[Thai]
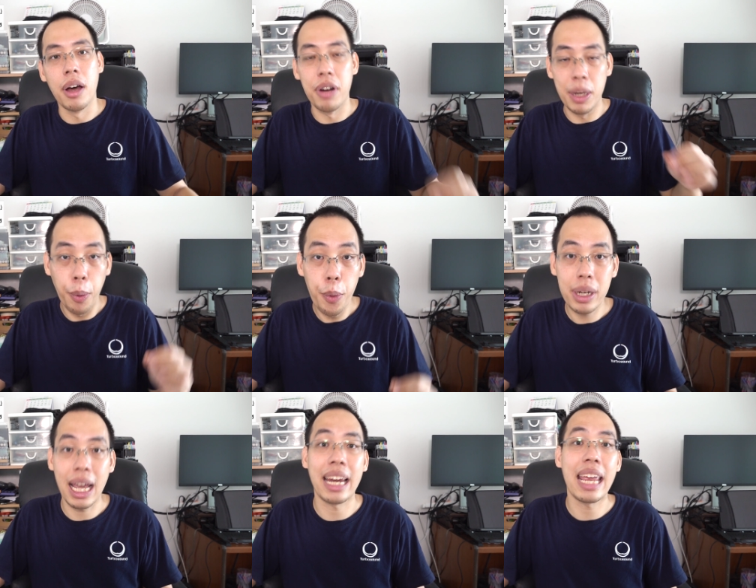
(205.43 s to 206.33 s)
หรือพูด
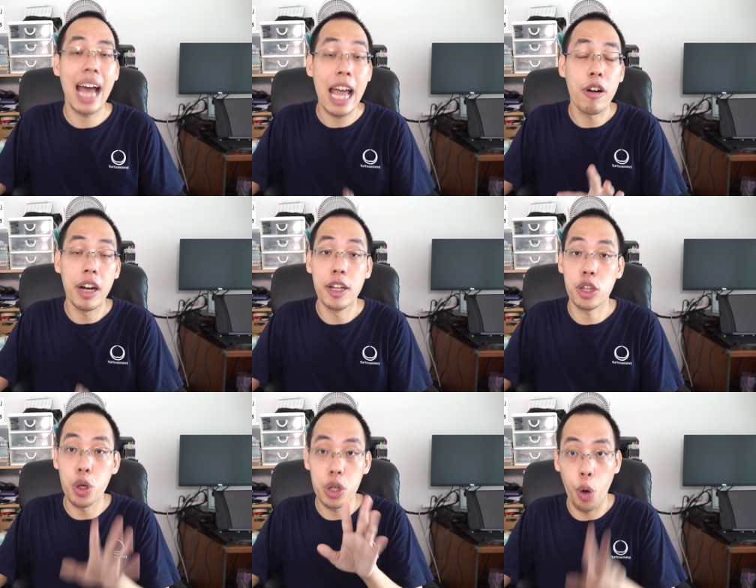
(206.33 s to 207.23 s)
กันง่ายๆก็คือ
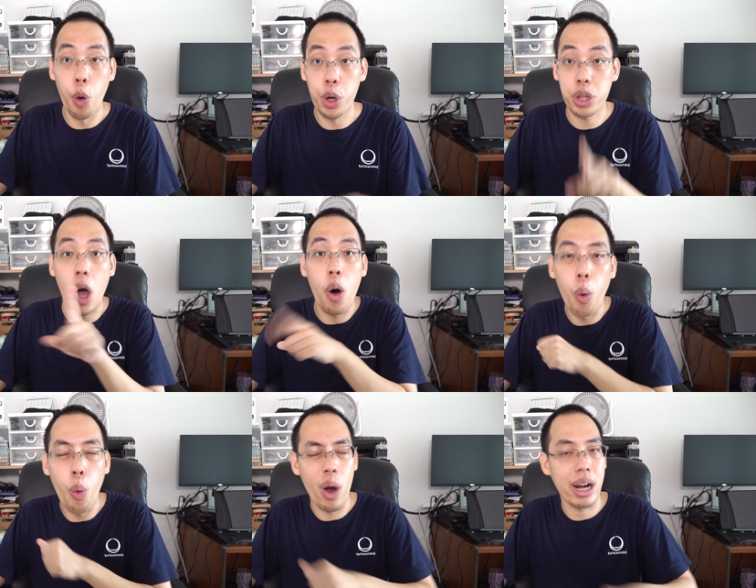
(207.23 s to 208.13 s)
ต้นทุนต่อ
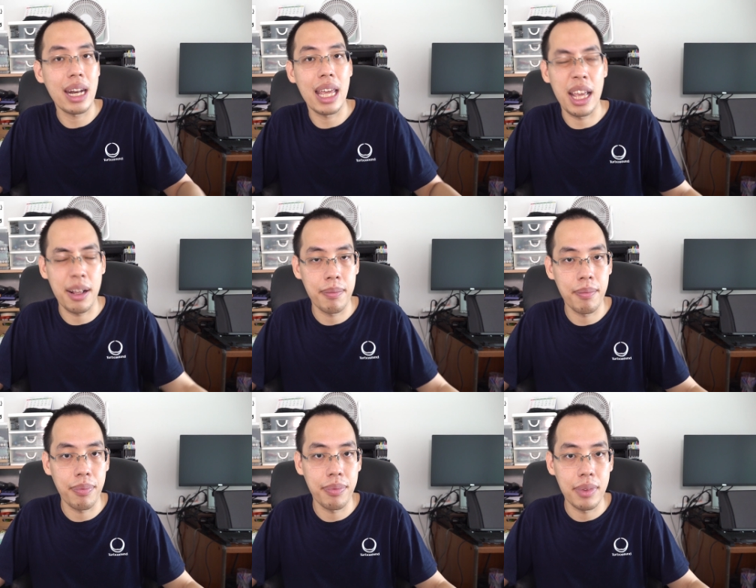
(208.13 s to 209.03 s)
หัวนั่นเอง
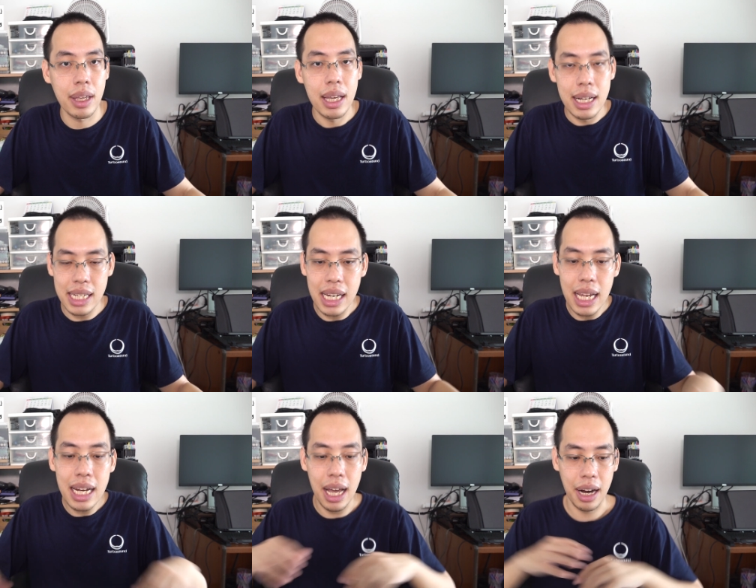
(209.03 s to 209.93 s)
ทีนี้
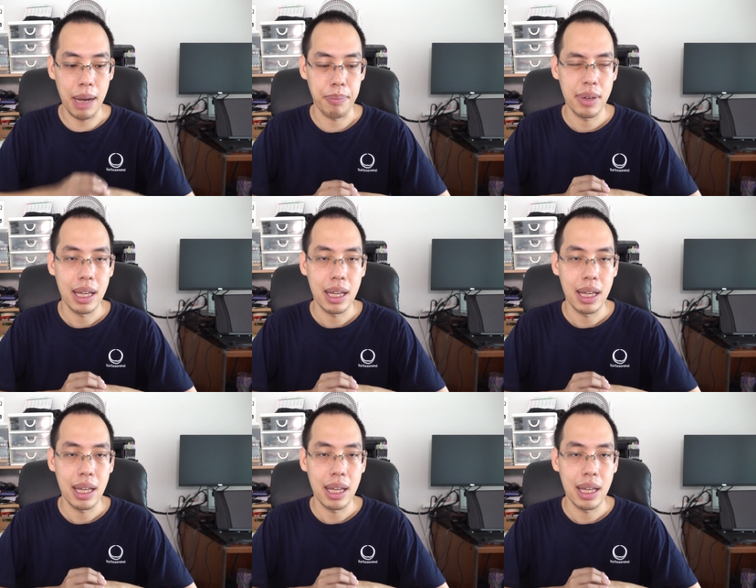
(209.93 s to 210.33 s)
เนี่ยครับ